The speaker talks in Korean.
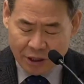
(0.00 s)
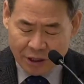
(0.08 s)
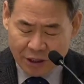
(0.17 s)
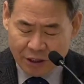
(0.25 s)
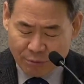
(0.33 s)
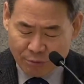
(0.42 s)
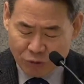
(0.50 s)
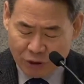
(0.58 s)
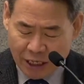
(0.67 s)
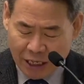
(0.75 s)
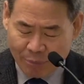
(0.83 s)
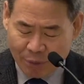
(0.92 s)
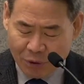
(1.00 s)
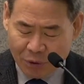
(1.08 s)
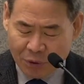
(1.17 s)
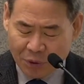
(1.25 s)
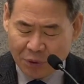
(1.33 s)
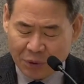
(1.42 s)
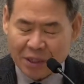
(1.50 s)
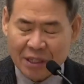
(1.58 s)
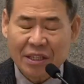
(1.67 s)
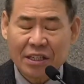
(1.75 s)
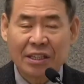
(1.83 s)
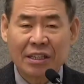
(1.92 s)
이런 문제를 앞에 놓고
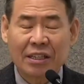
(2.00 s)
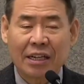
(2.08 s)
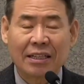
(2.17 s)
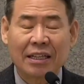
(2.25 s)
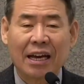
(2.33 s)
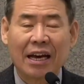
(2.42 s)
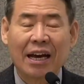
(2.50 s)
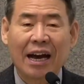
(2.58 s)
인간의